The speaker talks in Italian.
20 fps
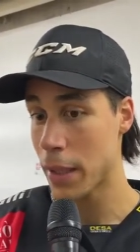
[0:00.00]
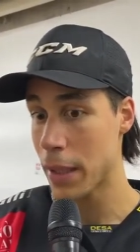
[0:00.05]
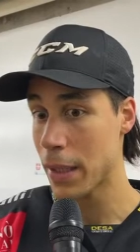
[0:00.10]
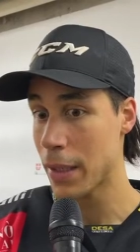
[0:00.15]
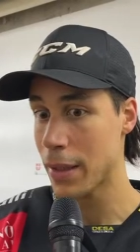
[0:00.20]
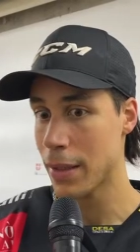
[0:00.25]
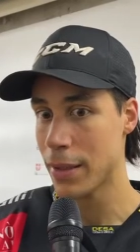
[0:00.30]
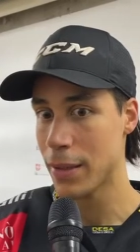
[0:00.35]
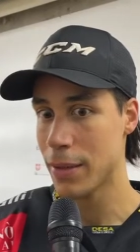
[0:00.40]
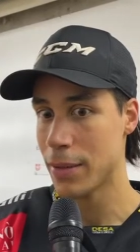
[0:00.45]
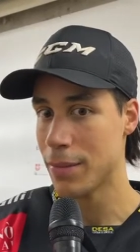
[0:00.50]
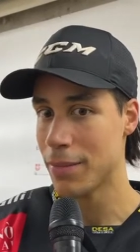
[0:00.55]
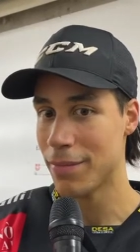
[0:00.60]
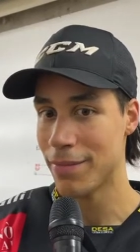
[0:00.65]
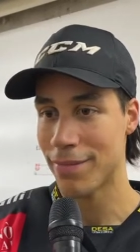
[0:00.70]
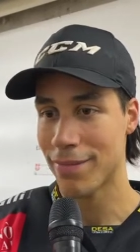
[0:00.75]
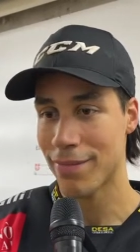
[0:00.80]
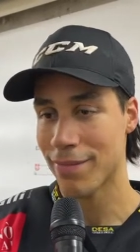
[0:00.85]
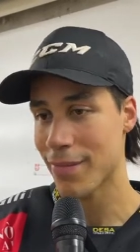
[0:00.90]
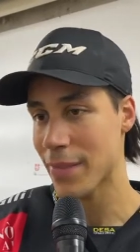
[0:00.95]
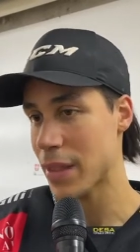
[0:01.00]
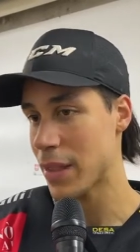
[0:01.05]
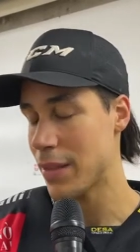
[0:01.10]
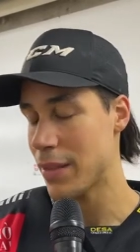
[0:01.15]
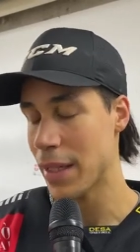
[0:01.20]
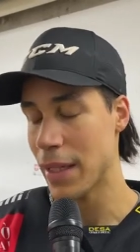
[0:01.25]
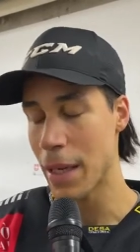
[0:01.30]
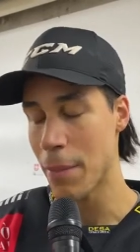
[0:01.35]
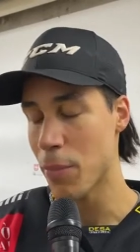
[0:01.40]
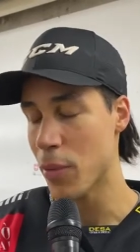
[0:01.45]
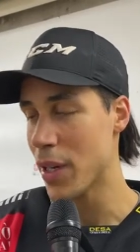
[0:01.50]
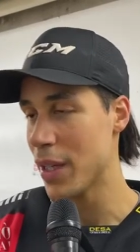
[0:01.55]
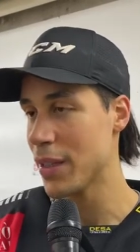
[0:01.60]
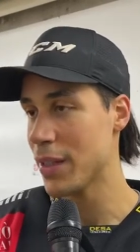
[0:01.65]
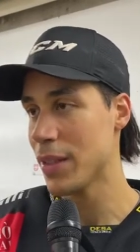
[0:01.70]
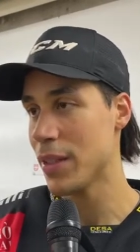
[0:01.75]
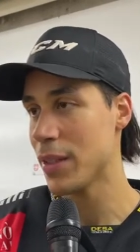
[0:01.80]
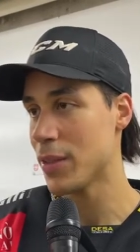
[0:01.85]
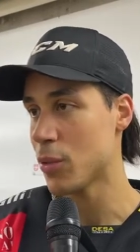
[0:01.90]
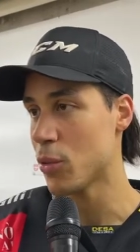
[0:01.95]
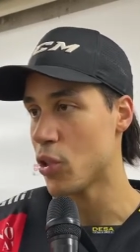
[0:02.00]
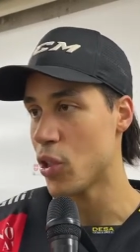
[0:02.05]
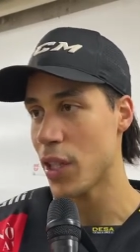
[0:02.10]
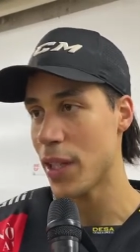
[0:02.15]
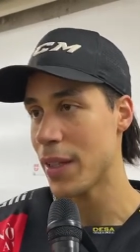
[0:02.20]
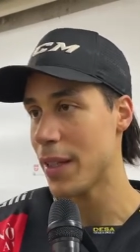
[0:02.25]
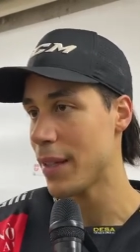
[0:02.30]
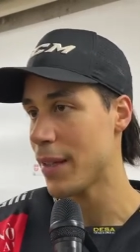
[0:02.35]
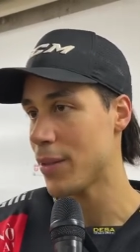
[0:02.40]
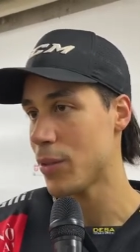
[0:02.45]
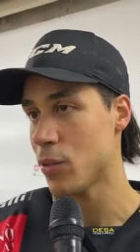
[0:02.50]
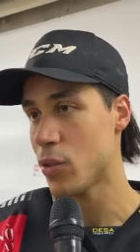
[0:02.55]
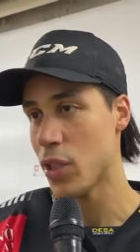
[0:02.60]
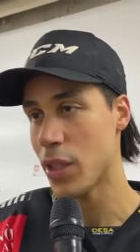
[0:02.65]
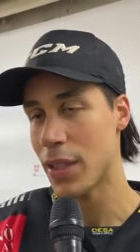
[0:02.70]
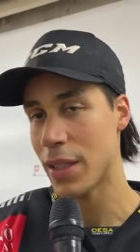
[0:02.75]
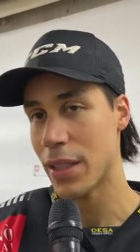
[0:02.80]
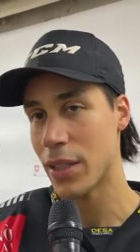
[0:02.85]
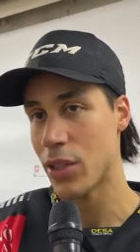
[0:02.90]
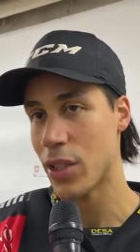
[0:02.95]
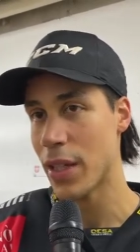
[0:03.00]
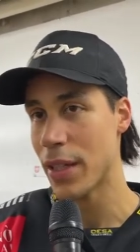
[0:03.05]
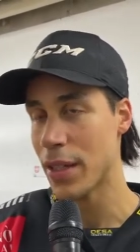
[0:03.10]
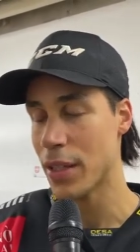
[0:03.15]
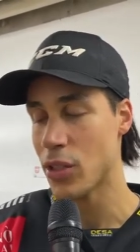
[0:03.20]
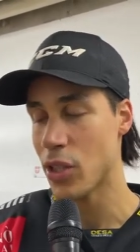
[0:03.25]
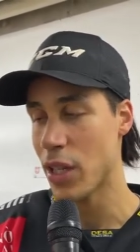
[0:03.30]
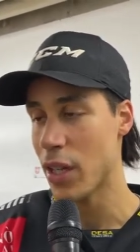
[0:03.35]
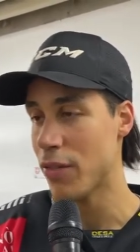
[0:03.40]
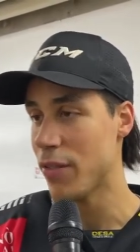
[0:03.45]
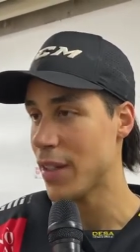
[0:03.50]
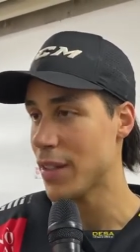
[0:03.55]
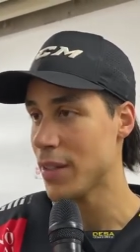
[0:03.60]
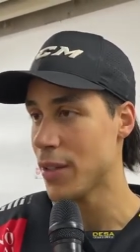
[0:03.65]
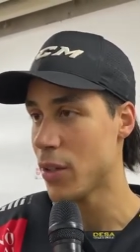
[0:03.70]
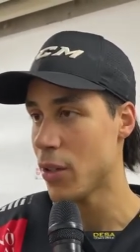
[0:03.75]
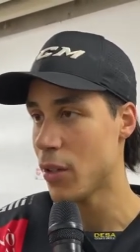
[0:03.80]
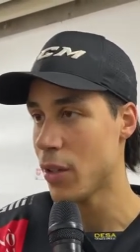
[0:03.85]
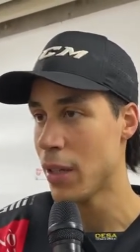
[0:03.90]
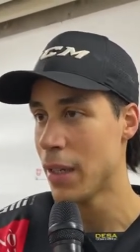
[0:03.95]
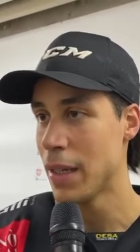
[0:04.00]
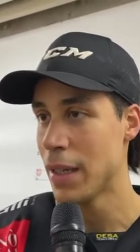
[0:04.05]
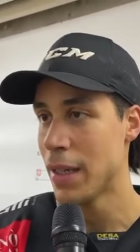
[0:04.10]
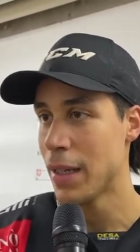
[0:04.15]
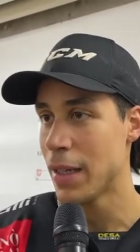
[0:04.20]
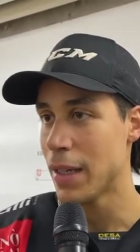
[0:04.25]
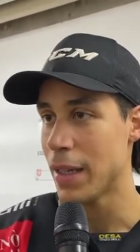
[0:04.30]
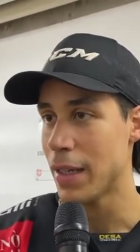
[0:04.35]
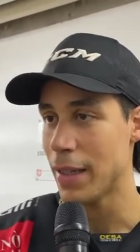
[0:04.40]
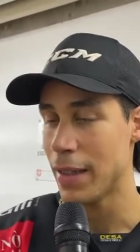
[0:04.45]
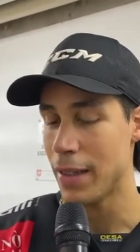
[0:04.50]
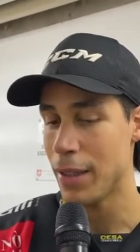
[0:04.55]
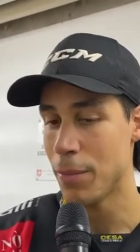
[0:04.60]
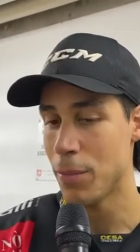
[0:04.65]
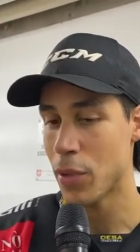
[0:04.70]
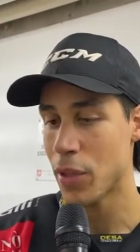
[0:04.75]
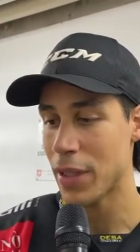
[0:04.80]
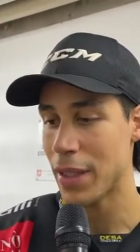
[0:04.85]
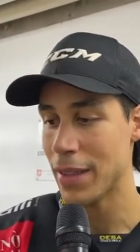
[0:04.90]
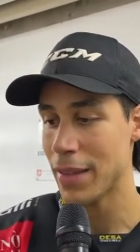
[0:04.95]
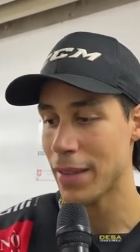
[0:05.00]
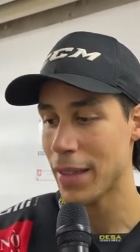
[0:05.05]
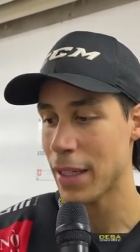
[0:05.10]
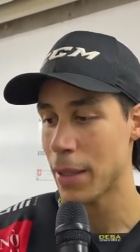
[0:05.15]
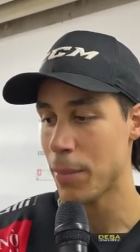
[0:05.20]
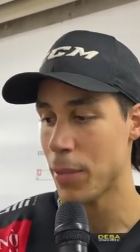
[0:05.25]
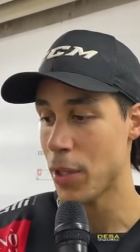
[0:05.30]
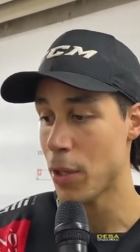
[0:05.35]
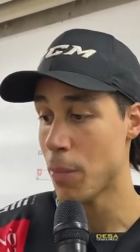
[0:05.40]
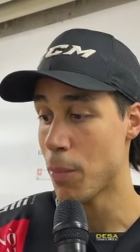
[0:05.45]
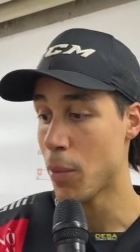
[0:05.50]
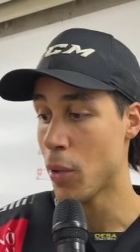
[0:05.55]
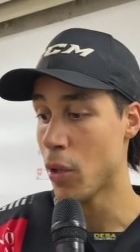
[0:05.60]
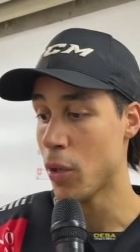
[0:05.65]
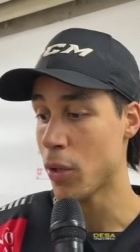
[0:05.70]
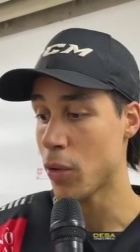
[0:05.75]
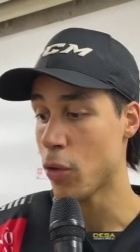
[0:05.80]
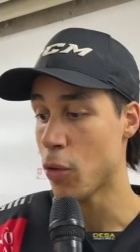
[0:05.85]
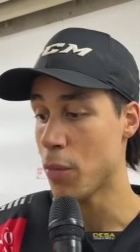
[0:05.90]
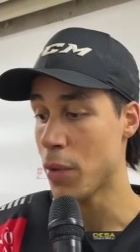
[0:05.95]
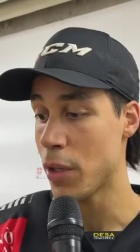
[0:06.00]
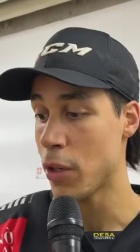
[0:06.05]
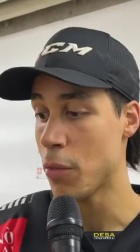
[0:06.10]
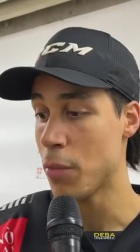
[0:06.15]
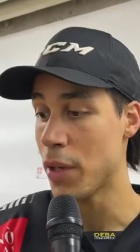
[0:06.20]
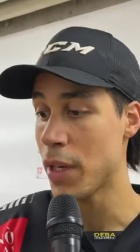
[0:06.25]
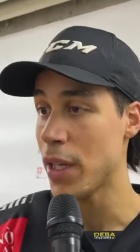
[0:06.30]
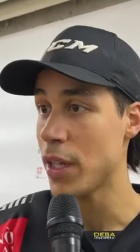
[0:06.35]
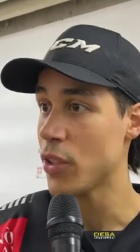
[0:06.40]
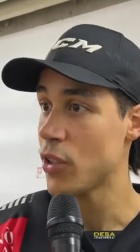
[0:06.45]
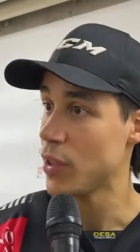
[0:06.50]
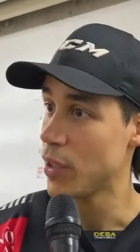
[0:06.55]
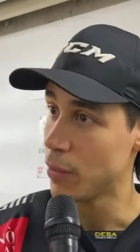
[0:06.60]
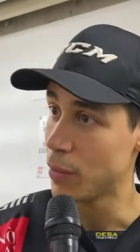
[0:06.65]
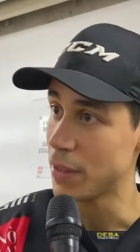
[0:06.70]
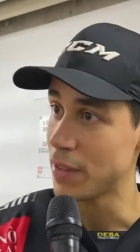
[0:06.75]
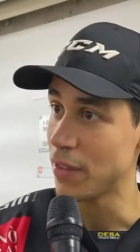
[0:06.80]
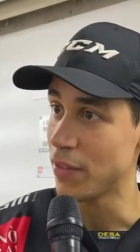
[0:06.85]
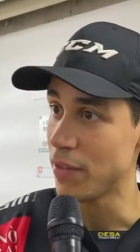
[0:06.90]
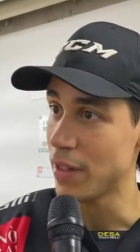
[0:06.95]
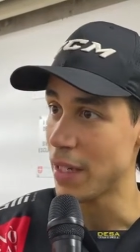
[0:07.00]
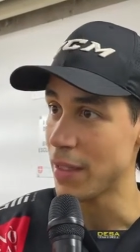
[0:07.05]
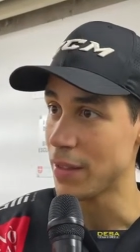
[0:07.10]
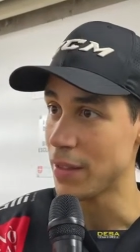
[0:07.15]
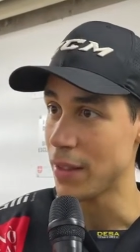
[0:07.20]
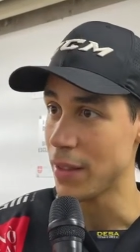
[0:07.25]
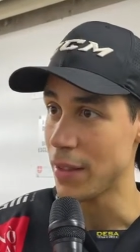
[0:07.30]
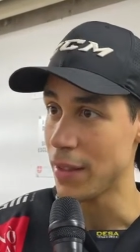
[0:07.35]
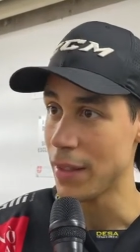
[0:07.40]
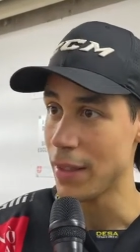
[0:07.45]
E nei campionati succede, succede che c'è, le fasi no e l'importante è capire un po' come, come ne esci da queste fasi e,